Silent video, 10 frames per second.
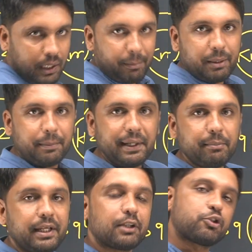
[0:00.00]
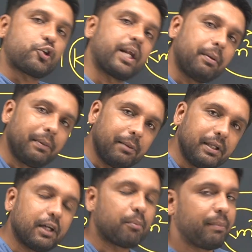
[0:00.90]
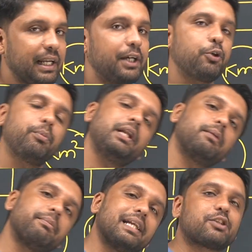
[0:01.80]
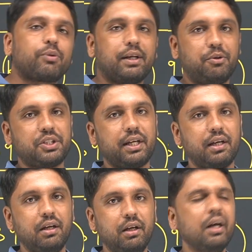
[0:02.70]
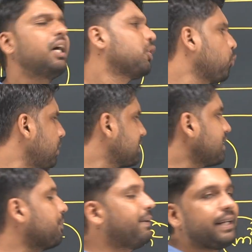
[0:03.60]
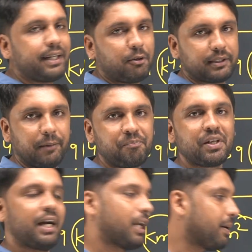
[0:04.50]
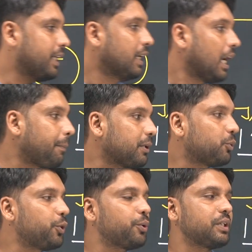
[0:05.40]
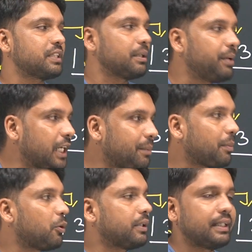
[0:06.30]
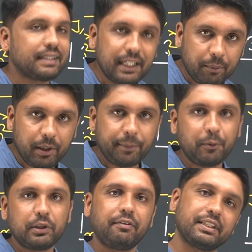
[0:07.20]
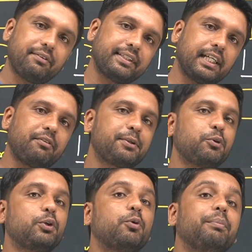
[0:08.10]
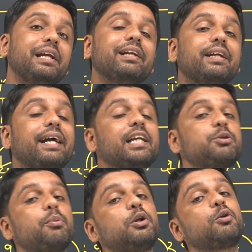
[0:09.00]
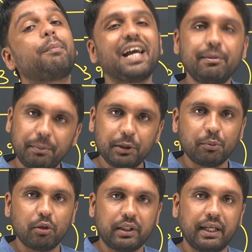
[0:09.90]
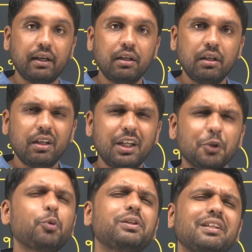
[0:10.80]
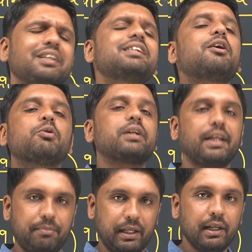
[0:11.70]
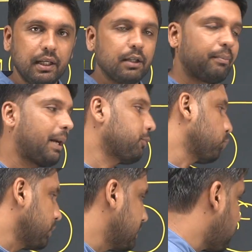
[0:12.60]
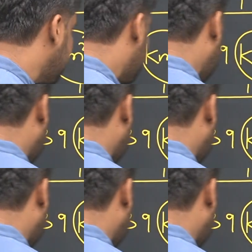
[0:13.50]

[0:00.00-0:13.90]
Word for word: तो लंबाई भी मील मिली है तो चौड़ाई भी मील मिली मील इंटू मील मील स्क्वायर हो जाएगा को बोले सर ये मील क्या होता है अरे भाई अपन दूरियों को जैसे मीटर में बोलते हैं सेंटीमीटर में बोलते हैं वैसे वैसे कई बार दूरी को मील या इंग्लिश में बोले तो माइल में भी तो बोलते हैं को बोले सर कितना होता है ये माइल मैं आपको थोड़ी सी नॉलेज